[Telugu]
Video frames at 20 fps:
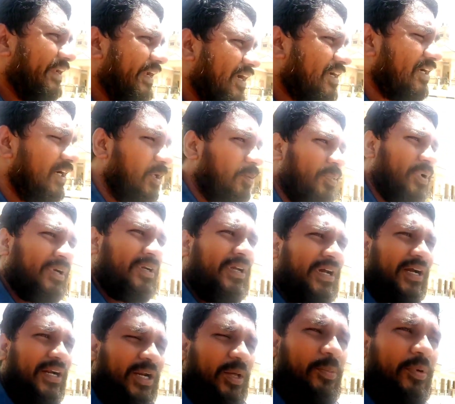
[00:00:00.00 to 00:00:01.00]
ఎక్కడ పంటే
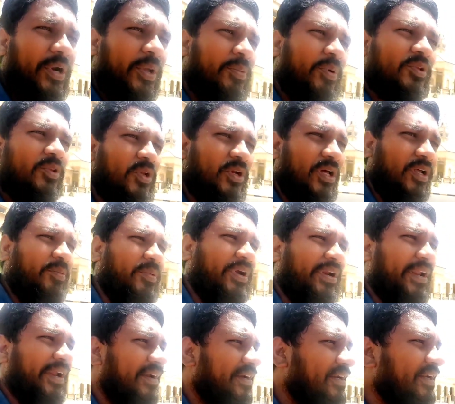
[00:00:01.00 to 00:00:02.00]
అక్కడ పడిపోతున్నారు
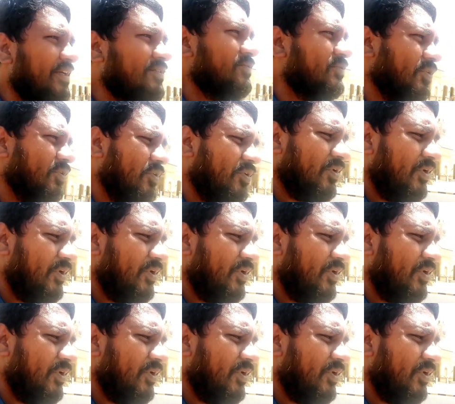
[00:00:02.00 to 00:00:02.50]
మన ఇండియన్స్